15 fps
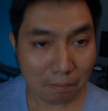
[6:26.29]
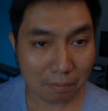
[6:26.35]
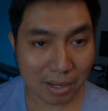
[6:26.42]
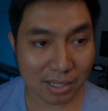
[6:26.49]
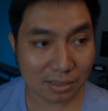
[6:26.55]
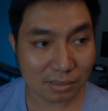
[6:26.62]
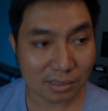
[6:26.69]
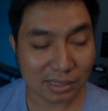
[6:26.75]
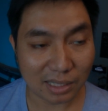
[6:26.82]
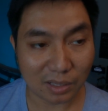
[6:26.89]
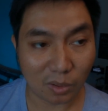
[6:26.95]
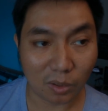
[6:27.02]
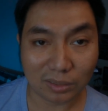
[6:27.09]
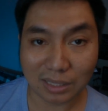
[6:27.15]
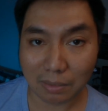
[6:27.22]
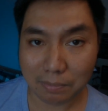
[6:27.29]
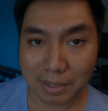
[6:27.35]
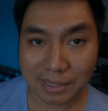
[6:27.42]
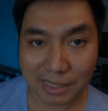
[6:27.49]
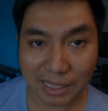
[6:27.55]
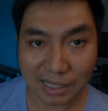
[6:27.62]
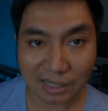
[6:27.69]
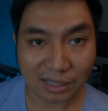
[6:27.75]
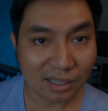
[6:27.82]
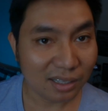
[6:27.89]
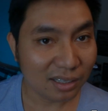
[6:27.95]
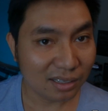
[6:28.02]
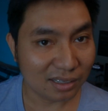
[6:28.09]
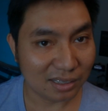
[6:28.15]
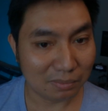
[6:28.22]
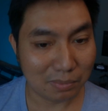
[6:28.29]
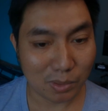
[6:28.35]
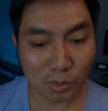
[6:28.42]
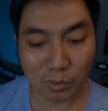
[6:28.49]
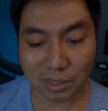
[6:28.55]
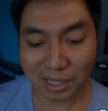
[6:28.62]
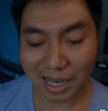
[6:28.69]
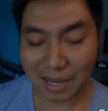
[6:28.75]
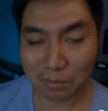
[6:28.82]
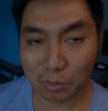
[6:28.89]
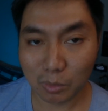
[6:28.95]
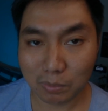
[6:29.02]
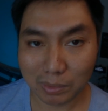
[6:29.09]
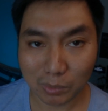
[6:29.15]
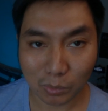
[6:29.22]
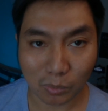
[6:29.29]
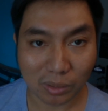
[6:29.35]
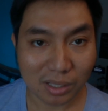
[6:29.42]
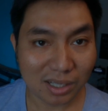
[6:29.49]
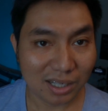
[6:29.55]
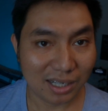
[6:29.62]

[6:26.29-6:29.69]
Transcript: ไม่เชิงสังเคราะห์แต่ไม่จริงเออไม่รู้ยังไงพูดไม่ถูก